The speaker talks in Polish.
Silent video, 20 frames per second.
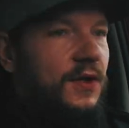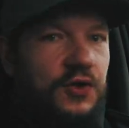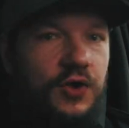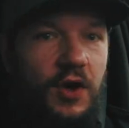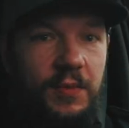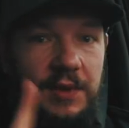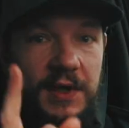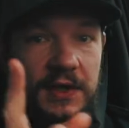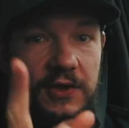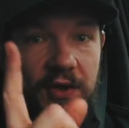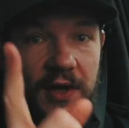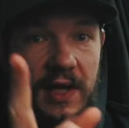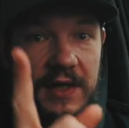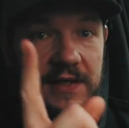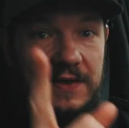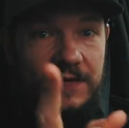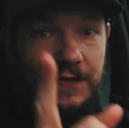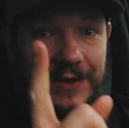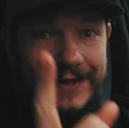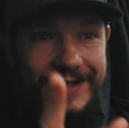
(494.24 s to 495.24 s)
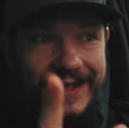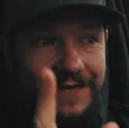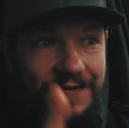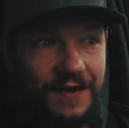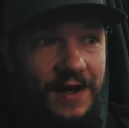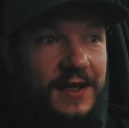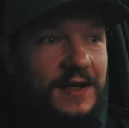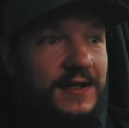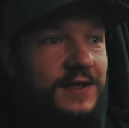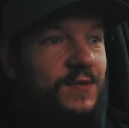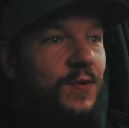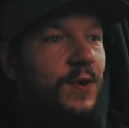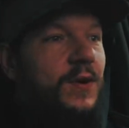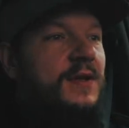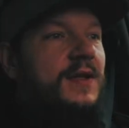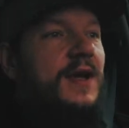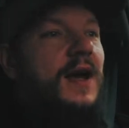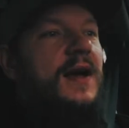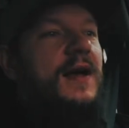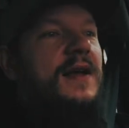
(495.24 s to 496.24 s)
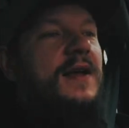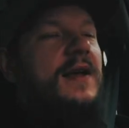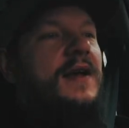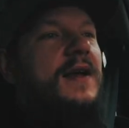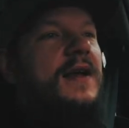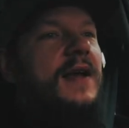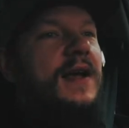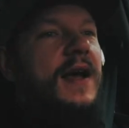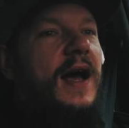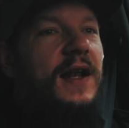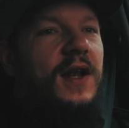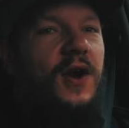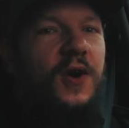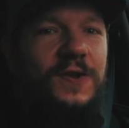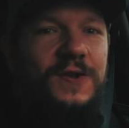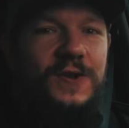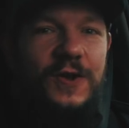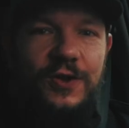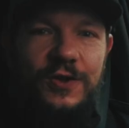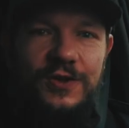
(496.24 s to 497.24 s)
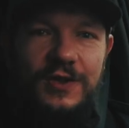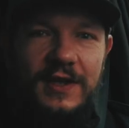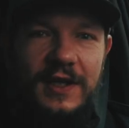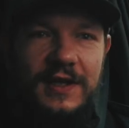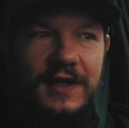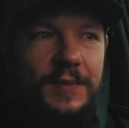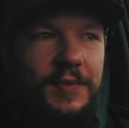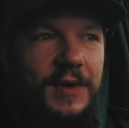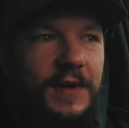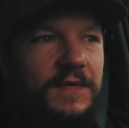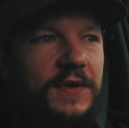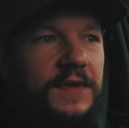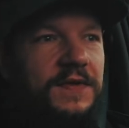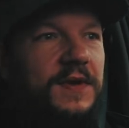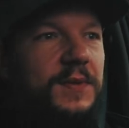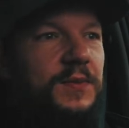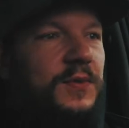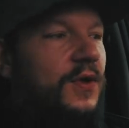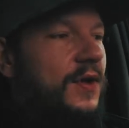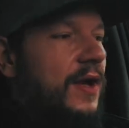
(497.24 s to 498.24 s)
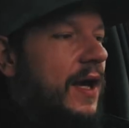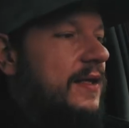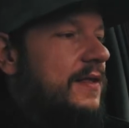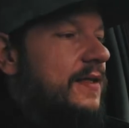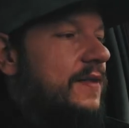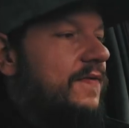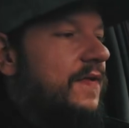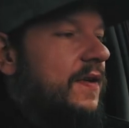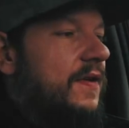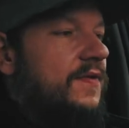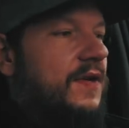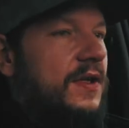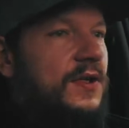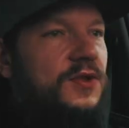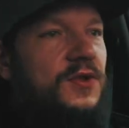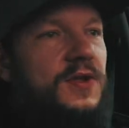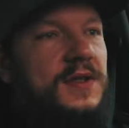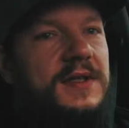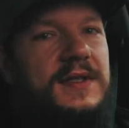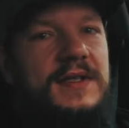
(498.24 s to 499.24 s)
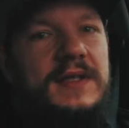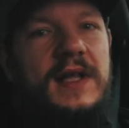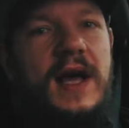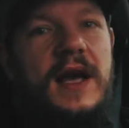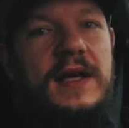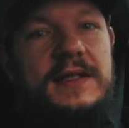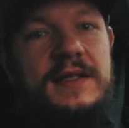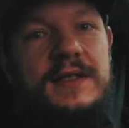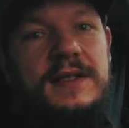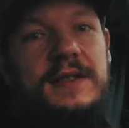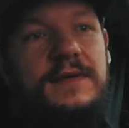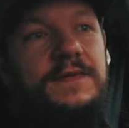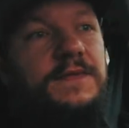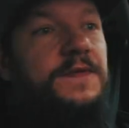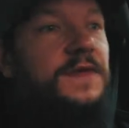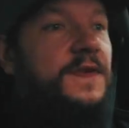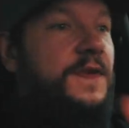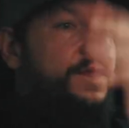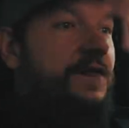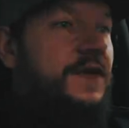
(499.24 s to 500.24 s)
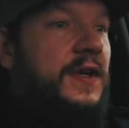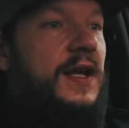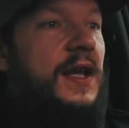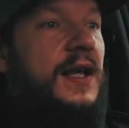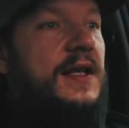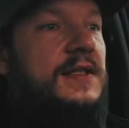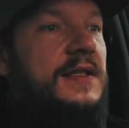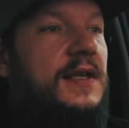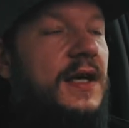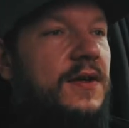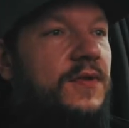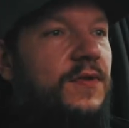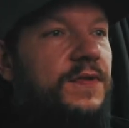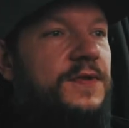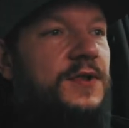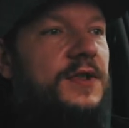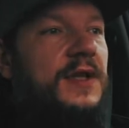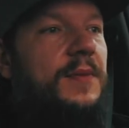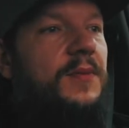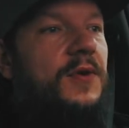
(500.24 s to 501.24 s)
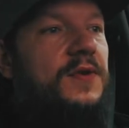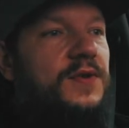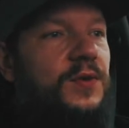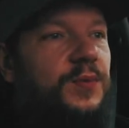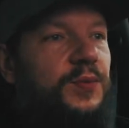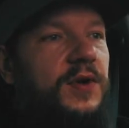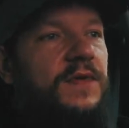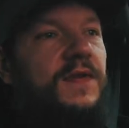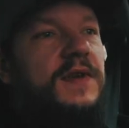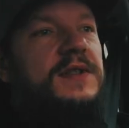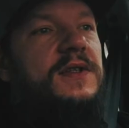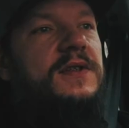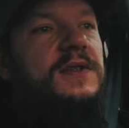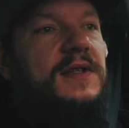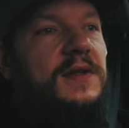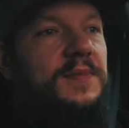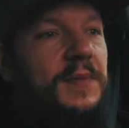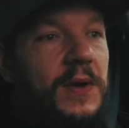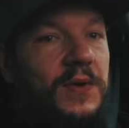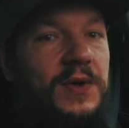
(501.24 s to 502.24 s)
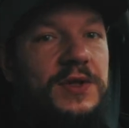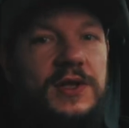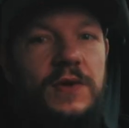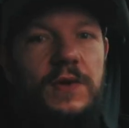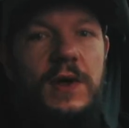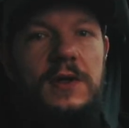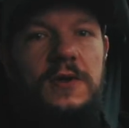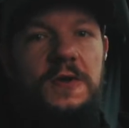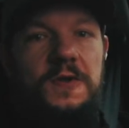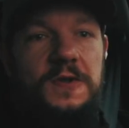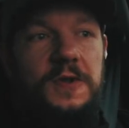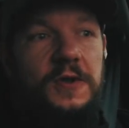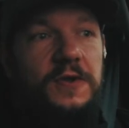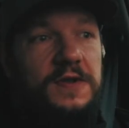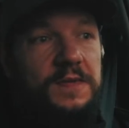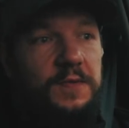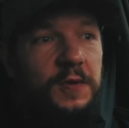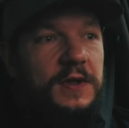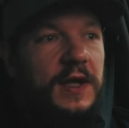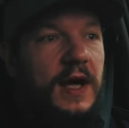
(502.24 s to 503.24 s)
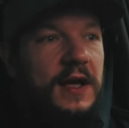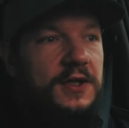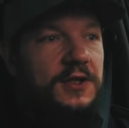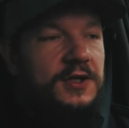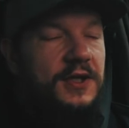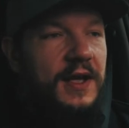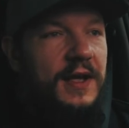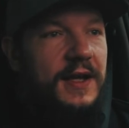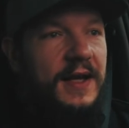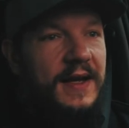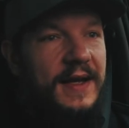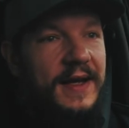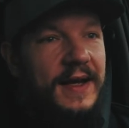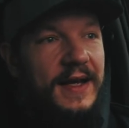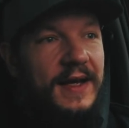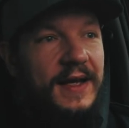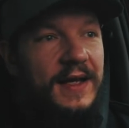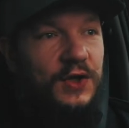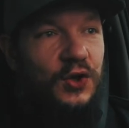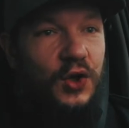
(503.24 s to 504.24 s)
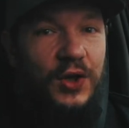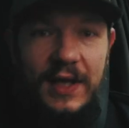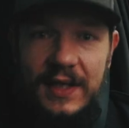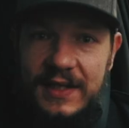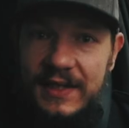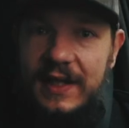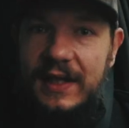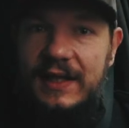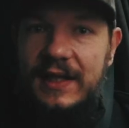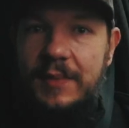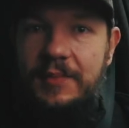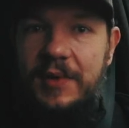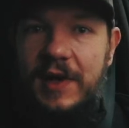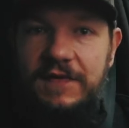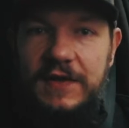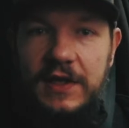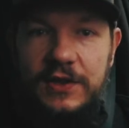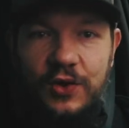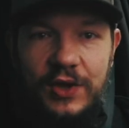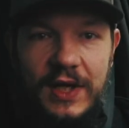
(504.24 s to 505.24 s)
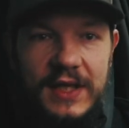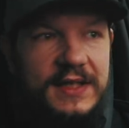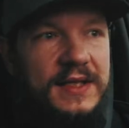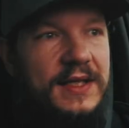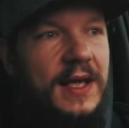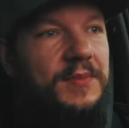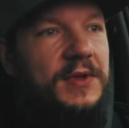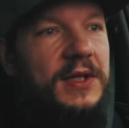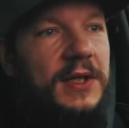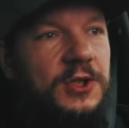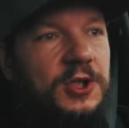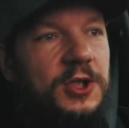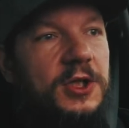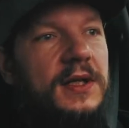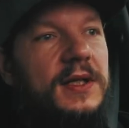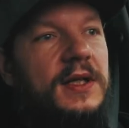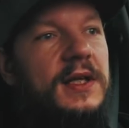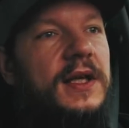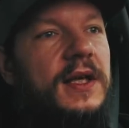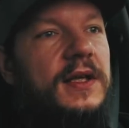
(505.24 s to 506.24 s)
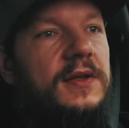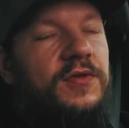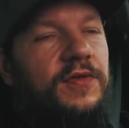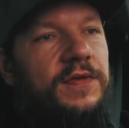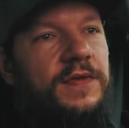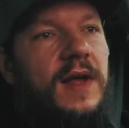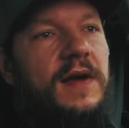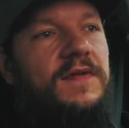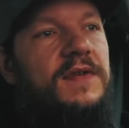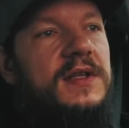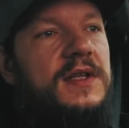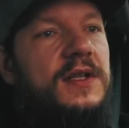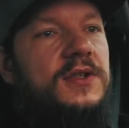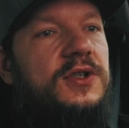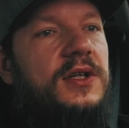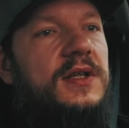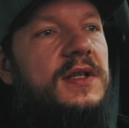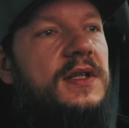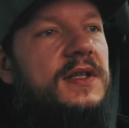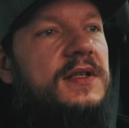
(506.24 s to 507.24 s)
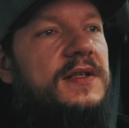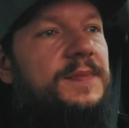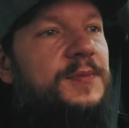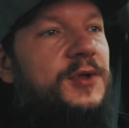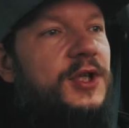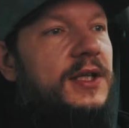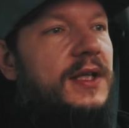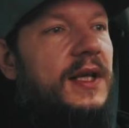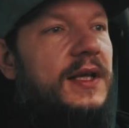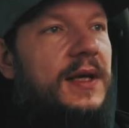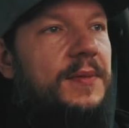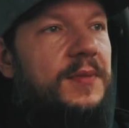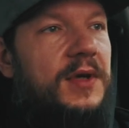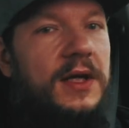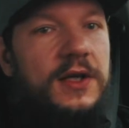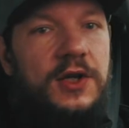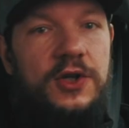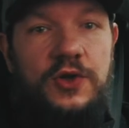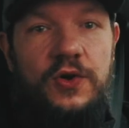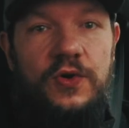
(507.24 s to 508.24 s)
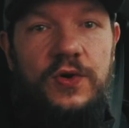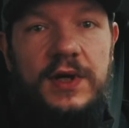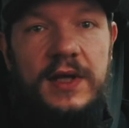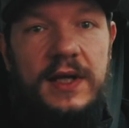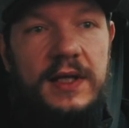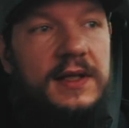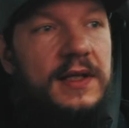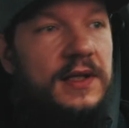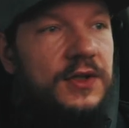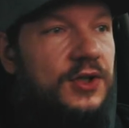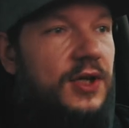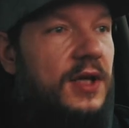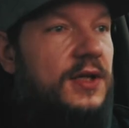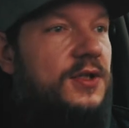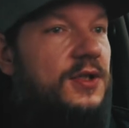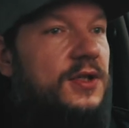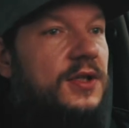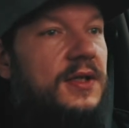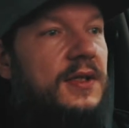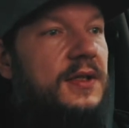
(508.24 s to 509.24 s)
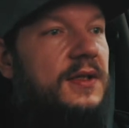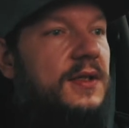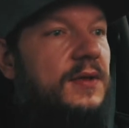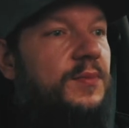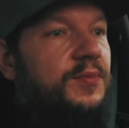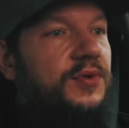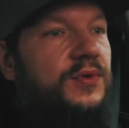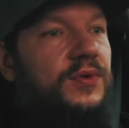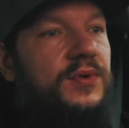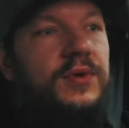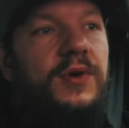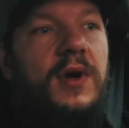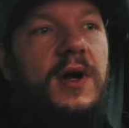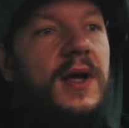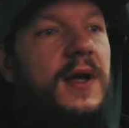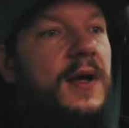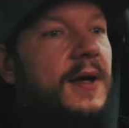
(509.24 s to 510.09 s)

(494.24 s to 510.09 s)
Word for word: dobre doradztwo jest na wagę złota. Ale o co chodzi tak naprawdę w tym doradztwie? Większość z nas, freelancerów czy tam osób prowadzących małe działalności gospodarcze, no jest tak naprawdę doradcami naszych klientów. Nawet jeżeli sprzedajemy jakieś konkretne rzeczy, typu